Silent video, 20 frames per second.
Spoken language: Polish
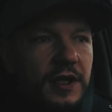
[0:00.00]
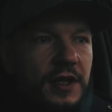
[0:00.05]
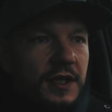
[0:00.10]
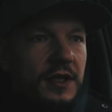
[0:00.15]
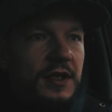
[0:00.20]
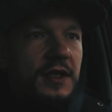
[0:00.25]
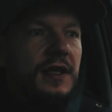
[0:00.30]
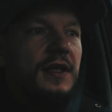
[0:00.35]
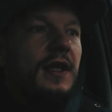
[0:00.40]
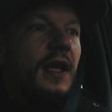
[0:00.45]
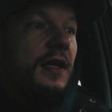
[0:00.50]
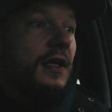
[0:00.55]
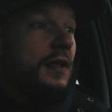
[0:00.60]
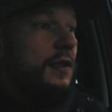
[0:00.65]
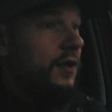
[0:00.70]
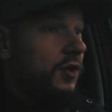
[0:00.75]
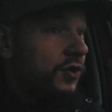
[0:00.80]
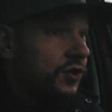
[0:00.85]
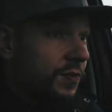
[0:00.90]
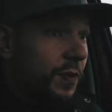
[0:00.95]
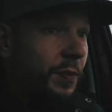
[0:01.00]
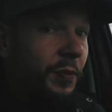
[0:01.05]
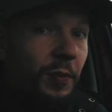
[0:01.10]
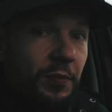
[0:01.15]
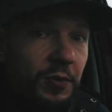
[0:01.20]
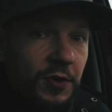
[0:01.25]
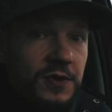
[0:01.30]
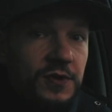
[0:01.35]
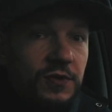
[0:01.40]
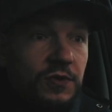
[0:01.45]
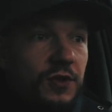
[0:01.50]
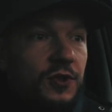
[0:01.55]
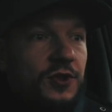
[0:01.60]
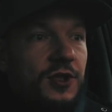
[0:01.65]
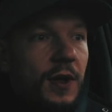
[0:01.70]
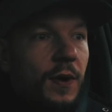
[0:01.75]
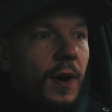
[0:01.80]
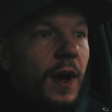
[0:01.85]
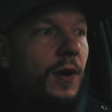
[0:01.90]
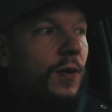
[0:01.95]
i inne takie, tylko żeby po prostu to
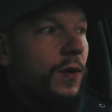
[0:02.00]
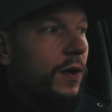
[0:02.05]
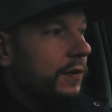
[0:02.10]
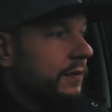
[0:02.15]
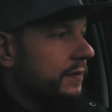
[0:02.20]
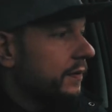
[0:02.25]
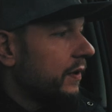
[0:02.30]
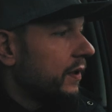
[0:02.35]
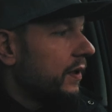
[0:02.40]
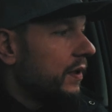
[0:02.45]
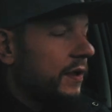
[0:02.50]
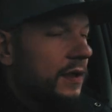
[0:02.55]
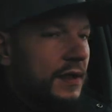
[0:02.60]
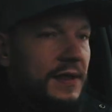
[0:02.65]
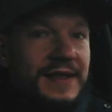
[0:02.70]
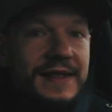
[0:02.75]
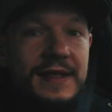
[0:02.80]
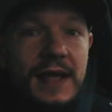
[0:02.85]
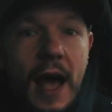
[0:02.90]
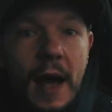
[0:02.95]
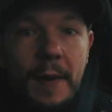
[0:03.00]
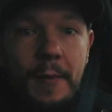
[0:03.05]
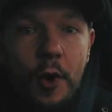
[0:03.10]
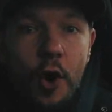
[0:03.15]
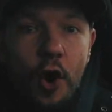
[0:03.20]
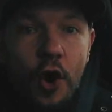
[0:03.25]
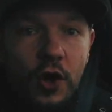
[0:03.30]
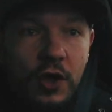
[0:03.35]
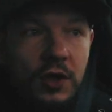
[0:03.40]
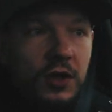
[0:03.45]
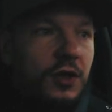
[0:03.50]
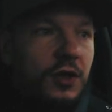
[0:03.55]
działało samo